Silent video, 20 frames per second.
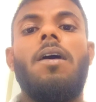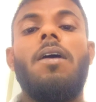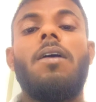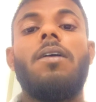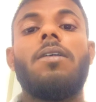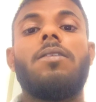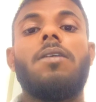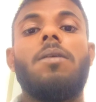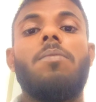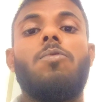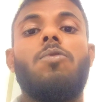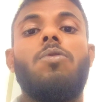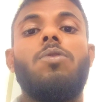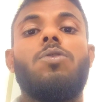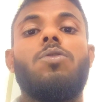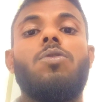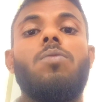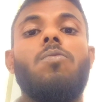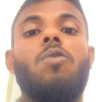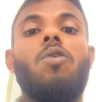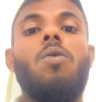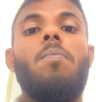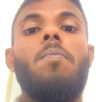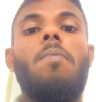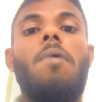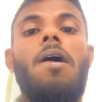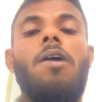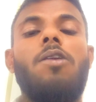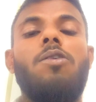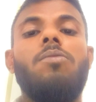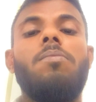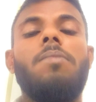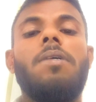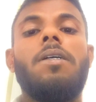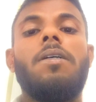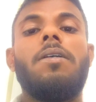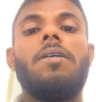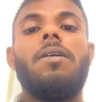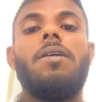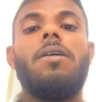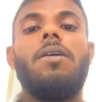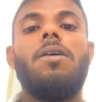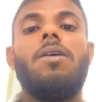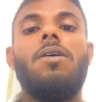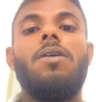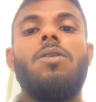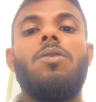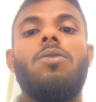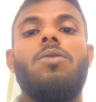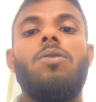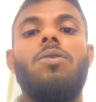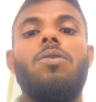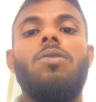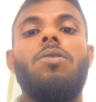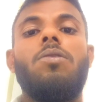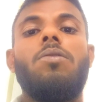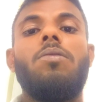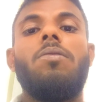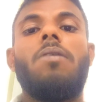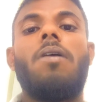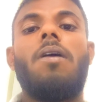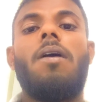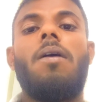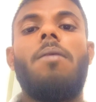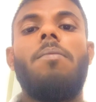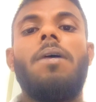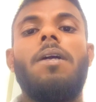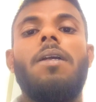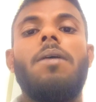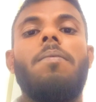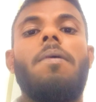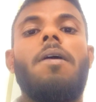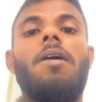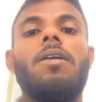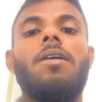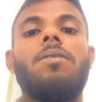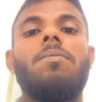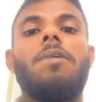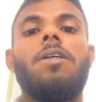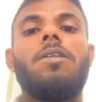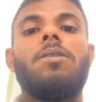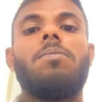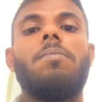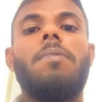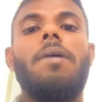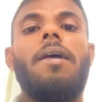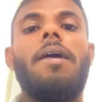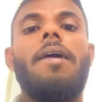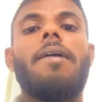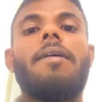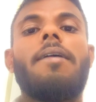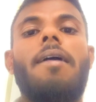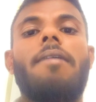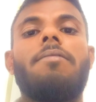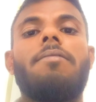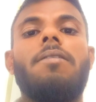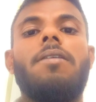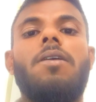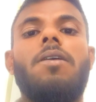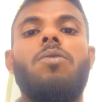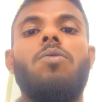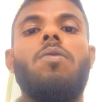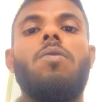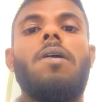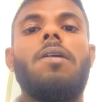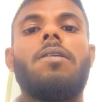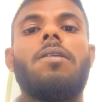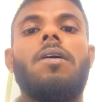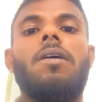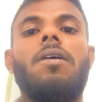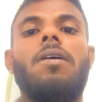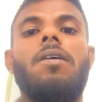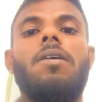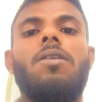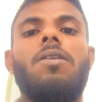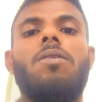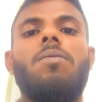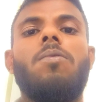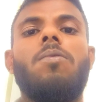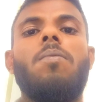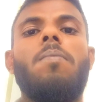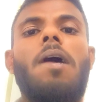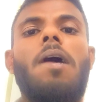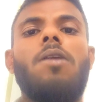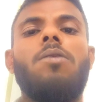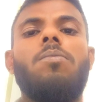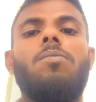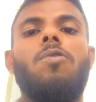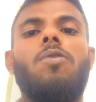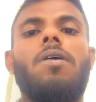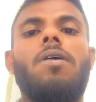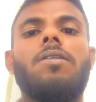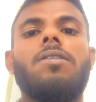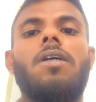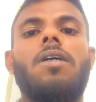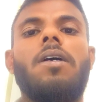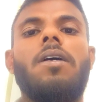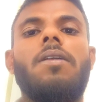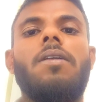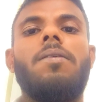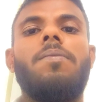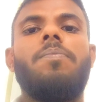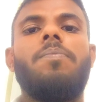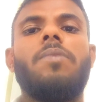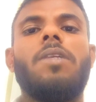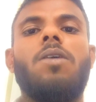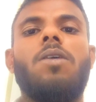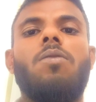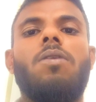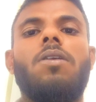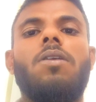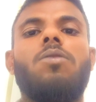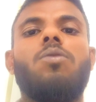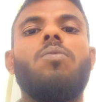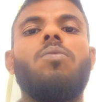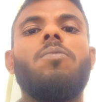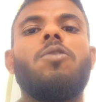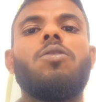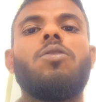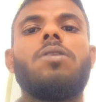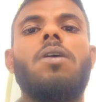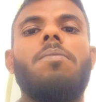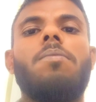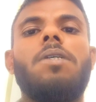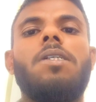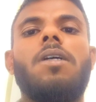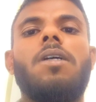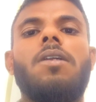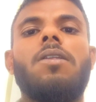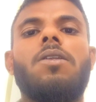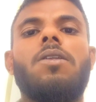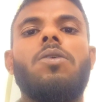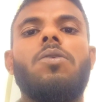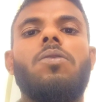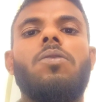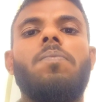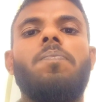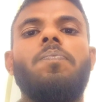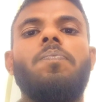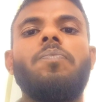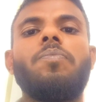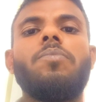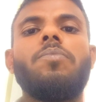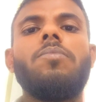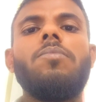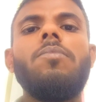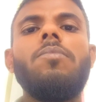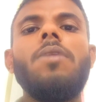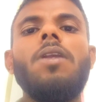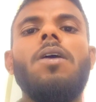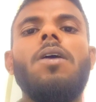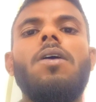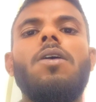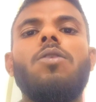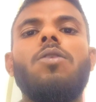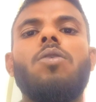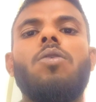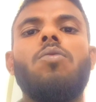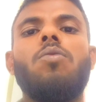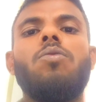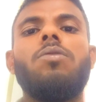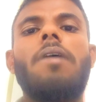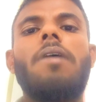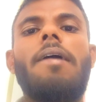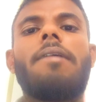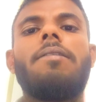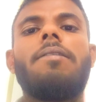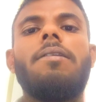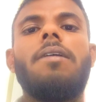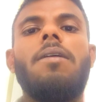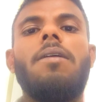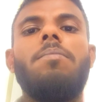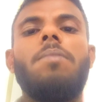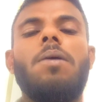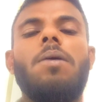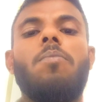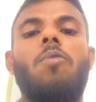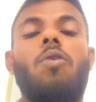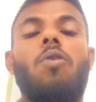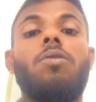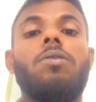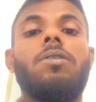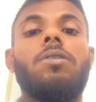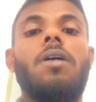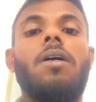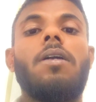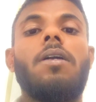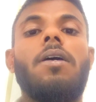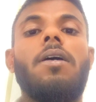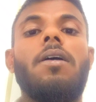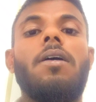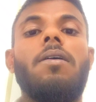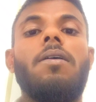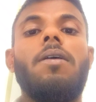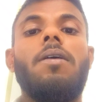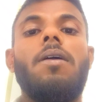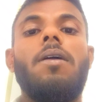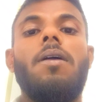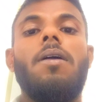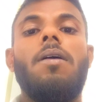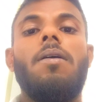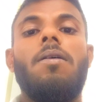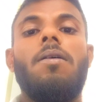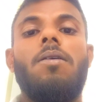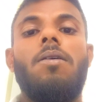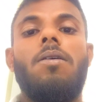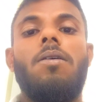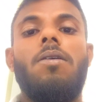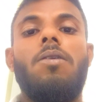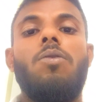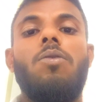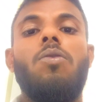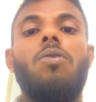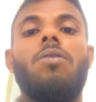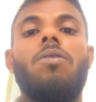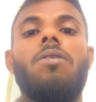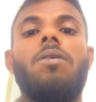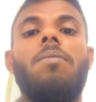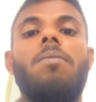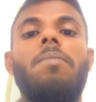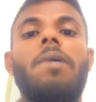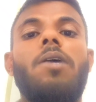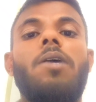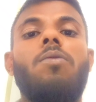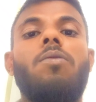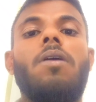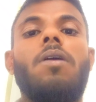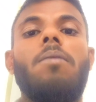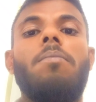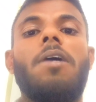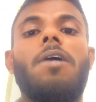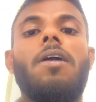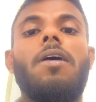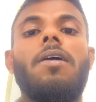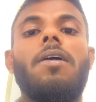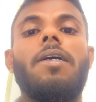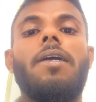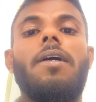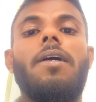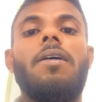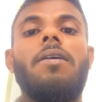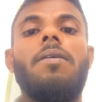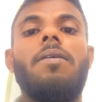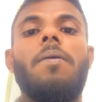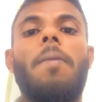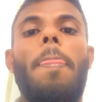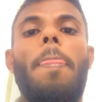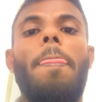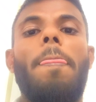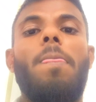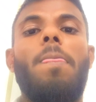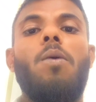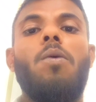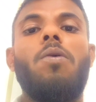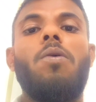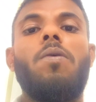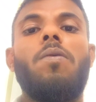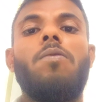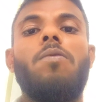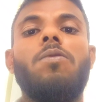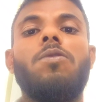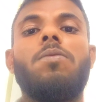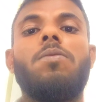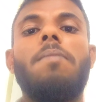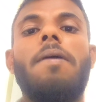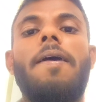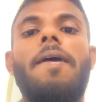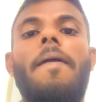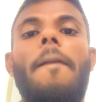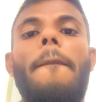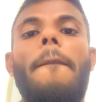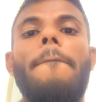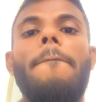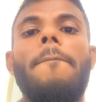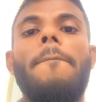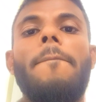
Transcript: अगर सब कुछ तुमको मालूम है तो हमारे भारतवर्ष में एक एक्सीडेंट हुआ था तुमको मालूम होगा शायद क्योंकि तुम तो सभी जानते हो तो उस एक्सीडेंट में बहुत सारा लोग बेगुनाह मारा गया तो उसमें